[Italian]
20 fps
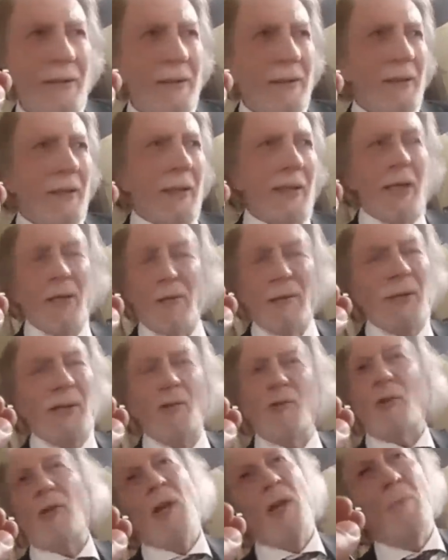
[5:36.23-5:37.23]
io non
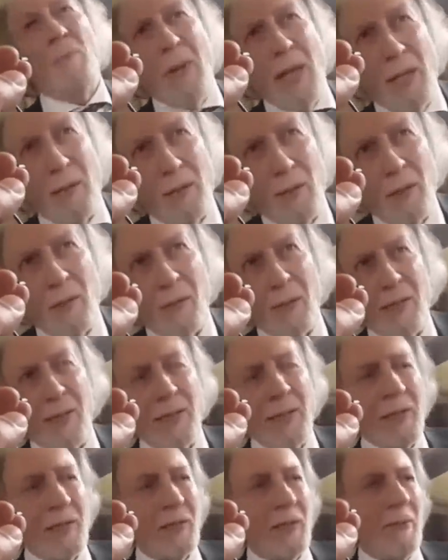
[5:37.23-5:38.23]
entro nel merito di questa
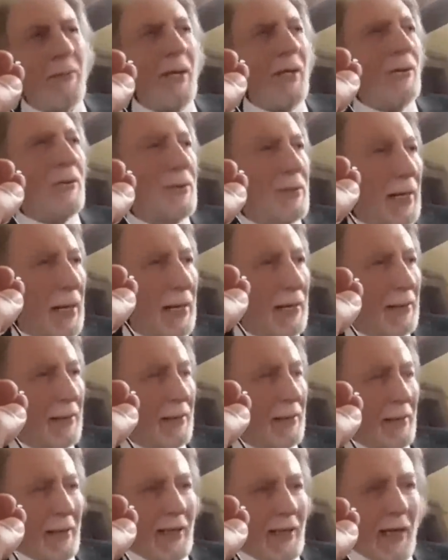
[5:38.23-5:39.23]
intercettazione, ma non sa
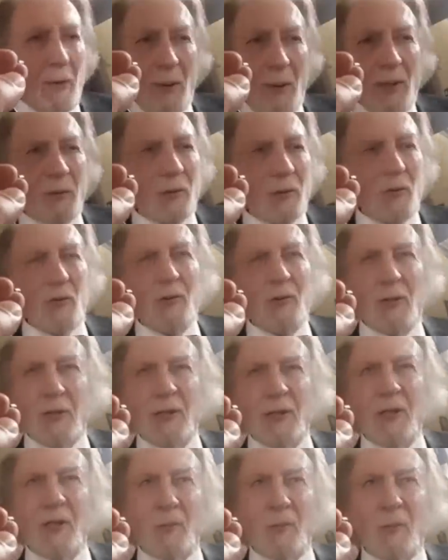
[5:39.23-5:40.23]
che quando sono
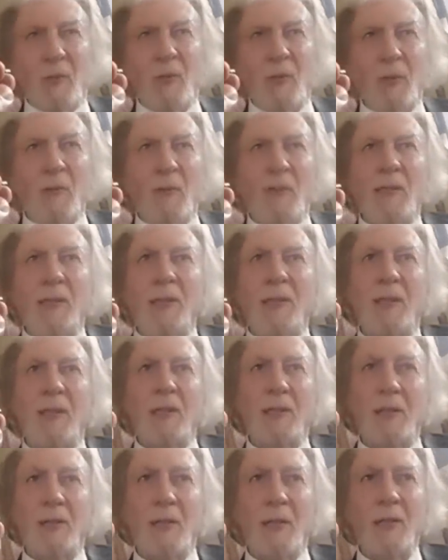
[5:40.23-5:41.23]
state disposte queste
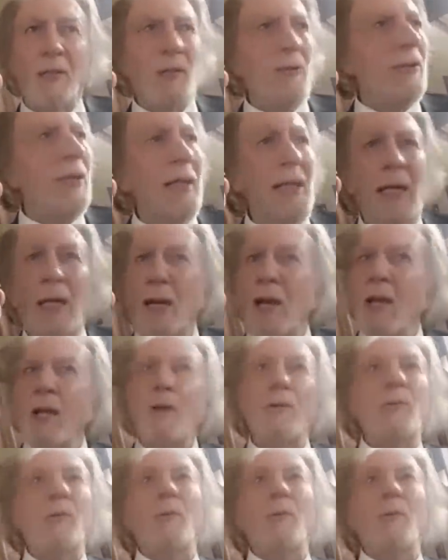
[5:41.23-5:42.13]
intercettazioni io ero in un